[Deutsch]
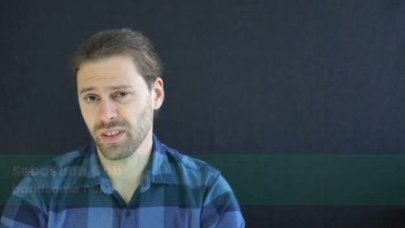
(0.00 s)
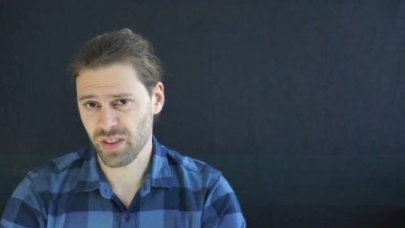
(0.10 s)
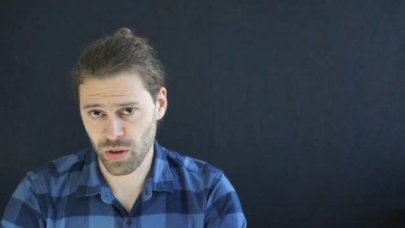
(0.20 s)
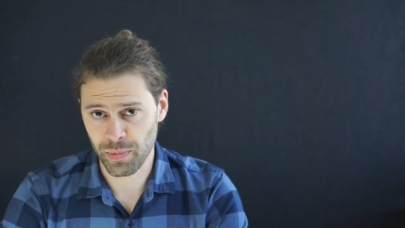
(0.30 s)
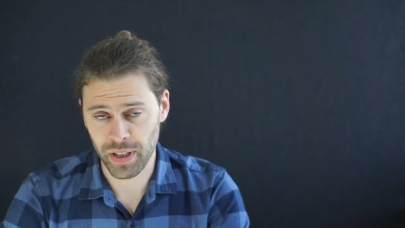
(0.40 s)

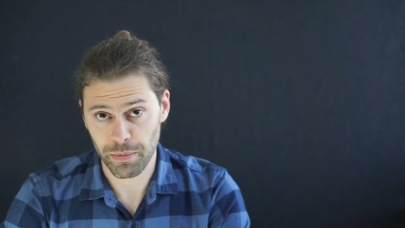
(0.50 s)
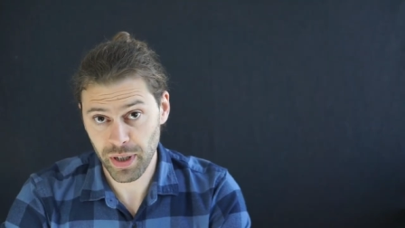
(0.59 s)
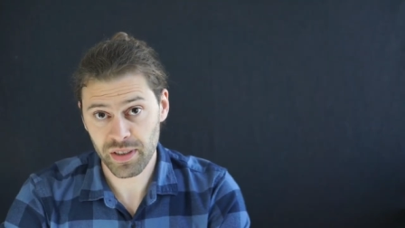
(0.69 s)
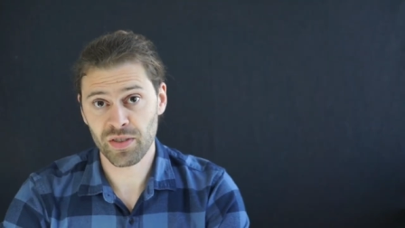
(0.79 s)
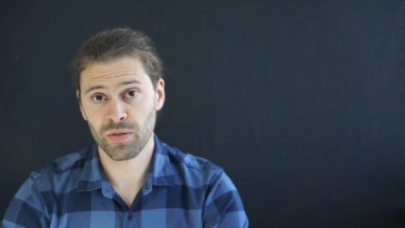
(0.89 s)
das auch mal in die
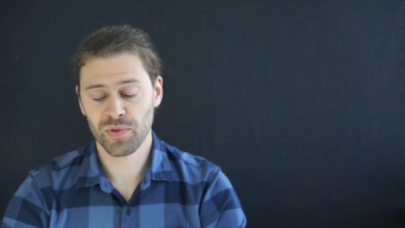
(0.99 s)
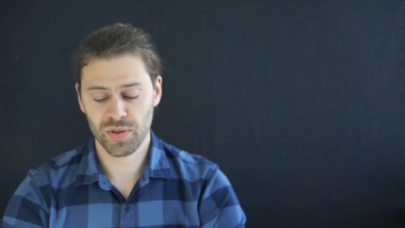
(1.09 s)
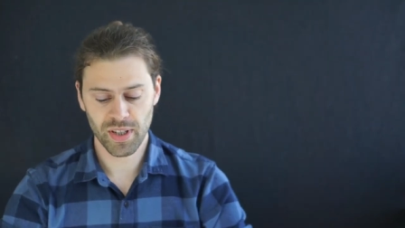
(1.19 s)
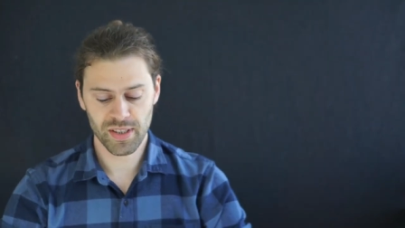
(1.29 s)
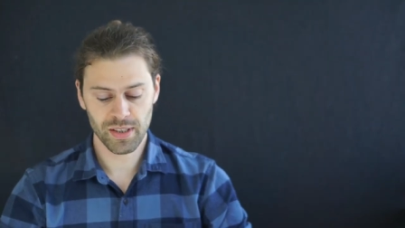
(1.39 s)
Praxis
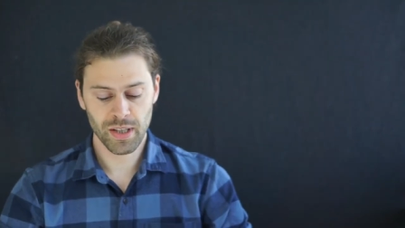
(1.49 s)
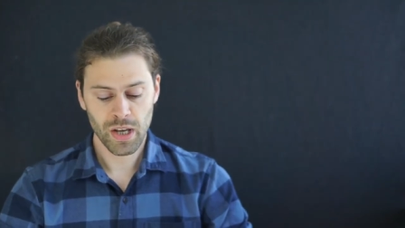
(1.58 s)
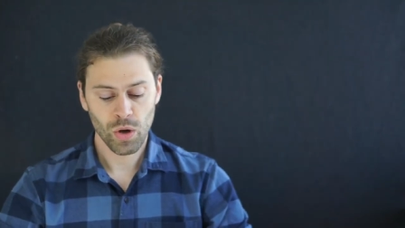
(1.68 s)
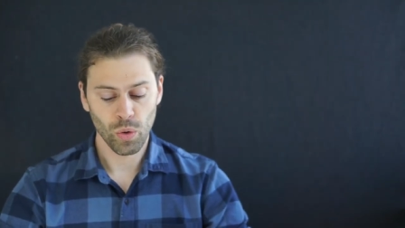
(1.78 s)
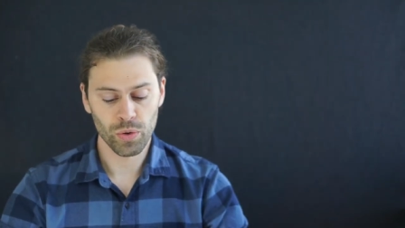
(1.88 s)
umzusetzen
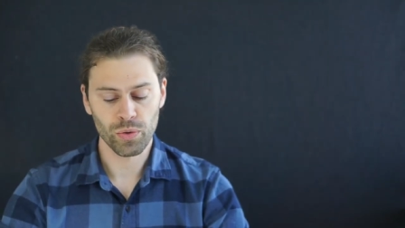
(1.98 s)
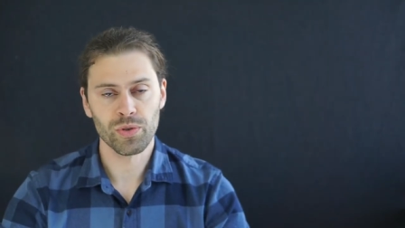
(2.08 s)
und